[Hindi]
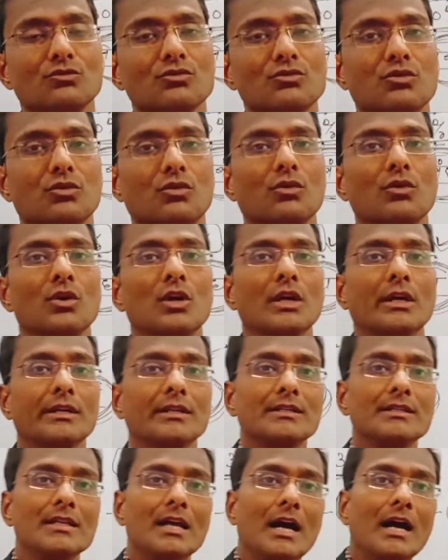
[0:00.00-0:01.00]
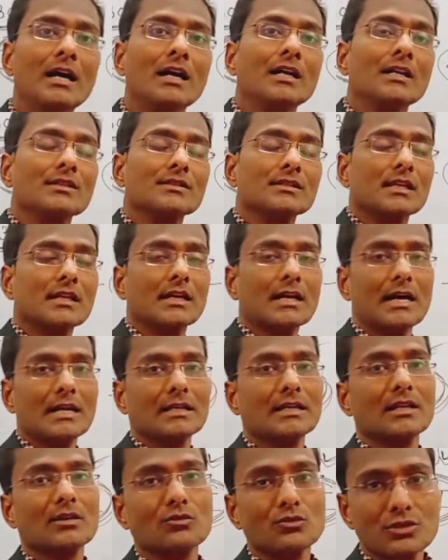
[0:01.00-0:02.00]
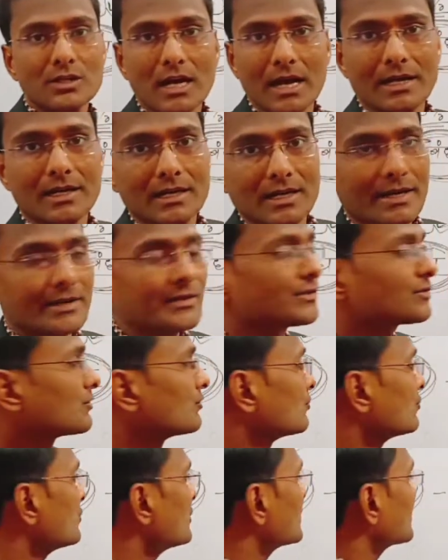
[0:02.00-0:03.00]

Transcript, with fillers: यूज हो या सरकार की कुछ गाइडलाइंस हो